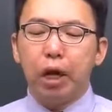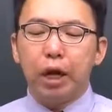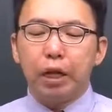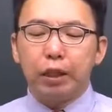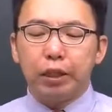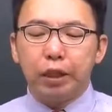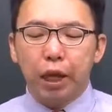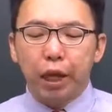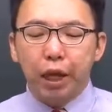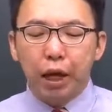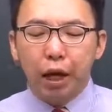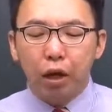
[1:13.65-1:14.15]

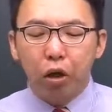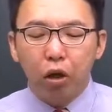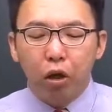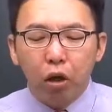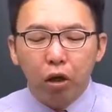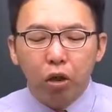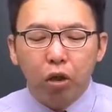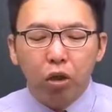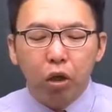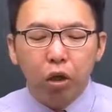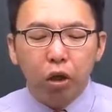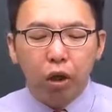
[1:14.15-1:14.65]
대략
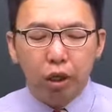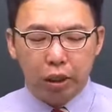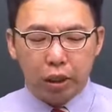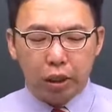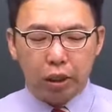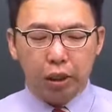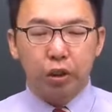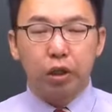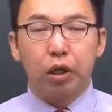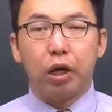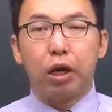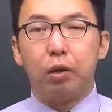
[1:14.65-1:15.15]
어떻게
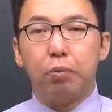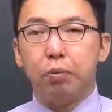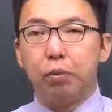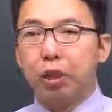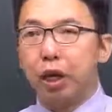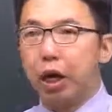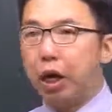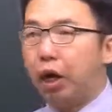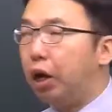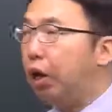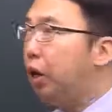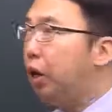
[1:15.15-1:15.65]
되는가 합니다.